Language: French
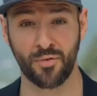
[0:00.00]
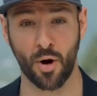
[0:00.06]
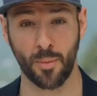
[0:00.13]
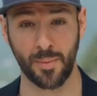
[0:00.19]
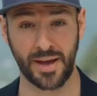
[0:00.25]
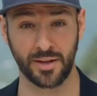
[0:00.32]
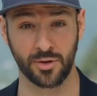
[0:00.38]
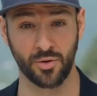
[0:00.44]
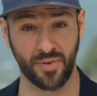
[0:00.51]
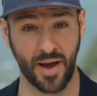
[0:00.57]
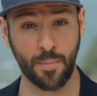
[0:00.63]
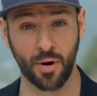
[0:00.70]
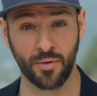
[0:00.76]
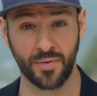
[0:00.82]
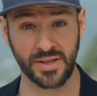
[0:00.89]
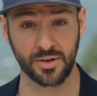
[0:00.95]
formait de vrais
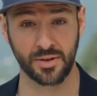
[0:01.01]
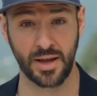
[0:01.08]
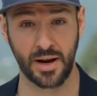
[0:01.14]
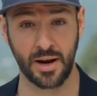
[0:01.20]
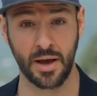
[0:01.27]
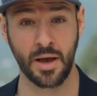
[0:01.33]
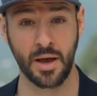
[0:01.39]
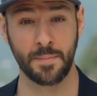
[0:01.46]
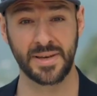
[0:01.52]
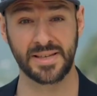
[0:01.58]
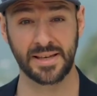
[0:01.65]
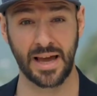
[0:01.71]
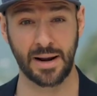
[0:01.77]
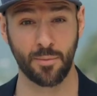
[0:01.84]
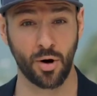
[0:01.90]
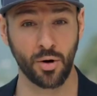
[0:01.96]
professionnels, mais
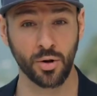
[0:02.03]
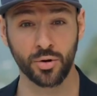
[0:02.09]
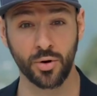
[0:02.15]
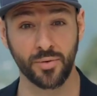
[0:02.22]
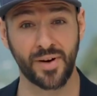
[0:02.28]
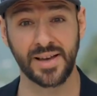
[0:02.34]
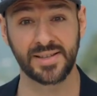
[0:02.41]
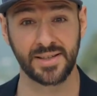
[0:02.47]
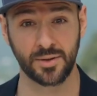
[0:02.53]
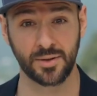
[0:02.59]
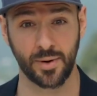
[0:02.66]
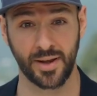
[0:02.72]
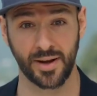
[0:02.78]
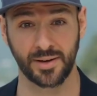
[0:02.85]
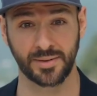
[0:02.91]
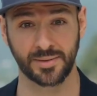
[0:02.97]
également de vrais citoyens.